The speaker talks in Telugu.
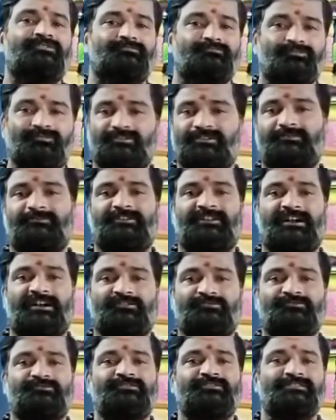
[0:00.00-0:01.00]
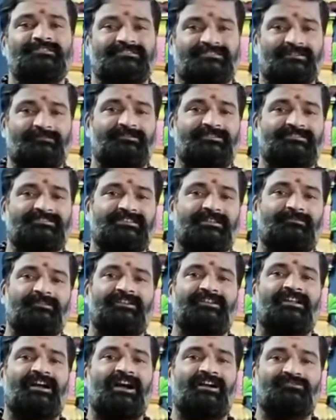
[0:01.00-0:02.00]
పున్నమి నాడు
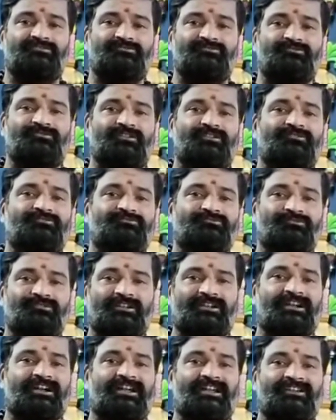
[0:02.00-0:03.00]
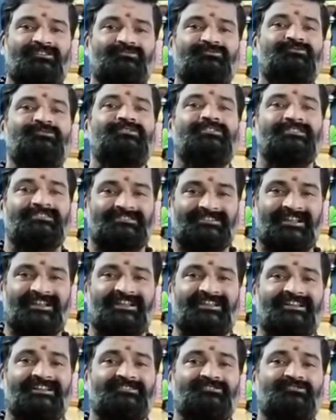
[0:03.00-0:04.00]
సమస్తమైన ఆకుకూరలు కూరగాయలు తన
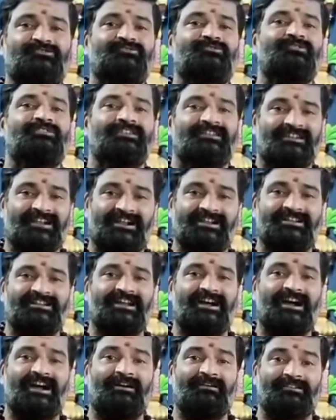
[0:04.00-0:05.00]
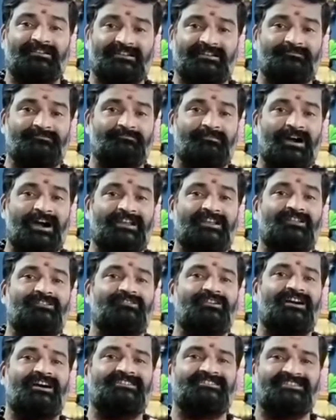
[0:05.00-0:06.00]
యందు కంట
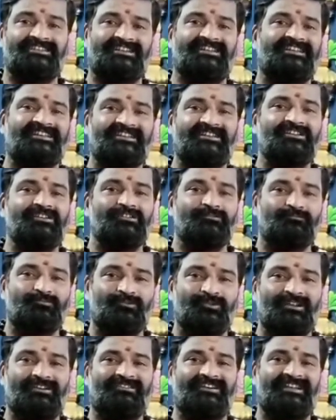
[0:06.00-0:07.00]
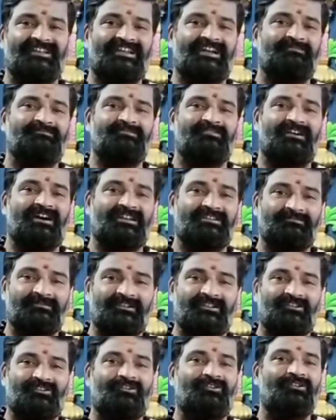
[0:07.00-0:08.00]
మాలలుగా చేరి పూలవలే అమ్మవారి
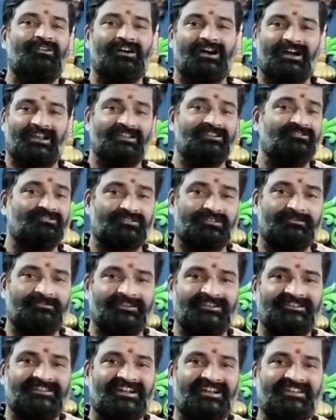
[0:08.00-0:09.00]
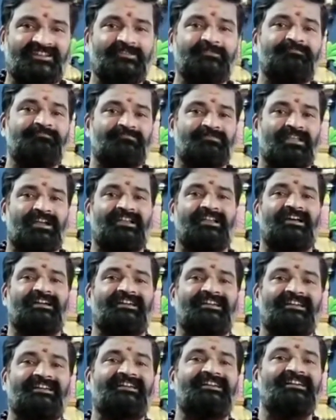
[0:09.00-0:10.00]
మెడలో అలంకృతమవుతాయి
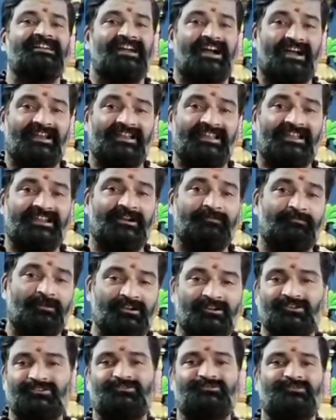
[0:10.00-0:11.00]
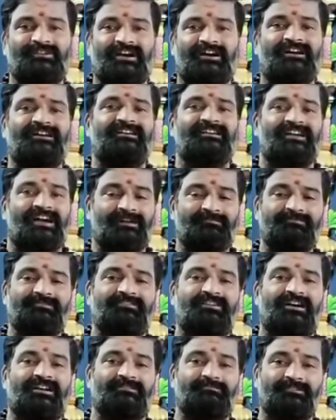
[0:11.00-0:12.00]
అలాగే అనేక పండ్లు కూడా
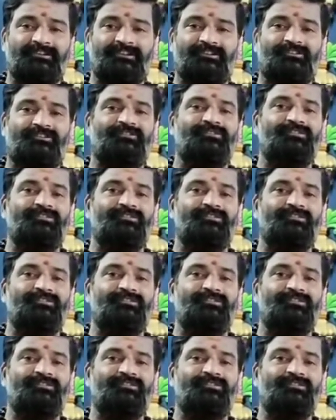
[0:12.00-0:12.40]
అమ్మవారి మెడలో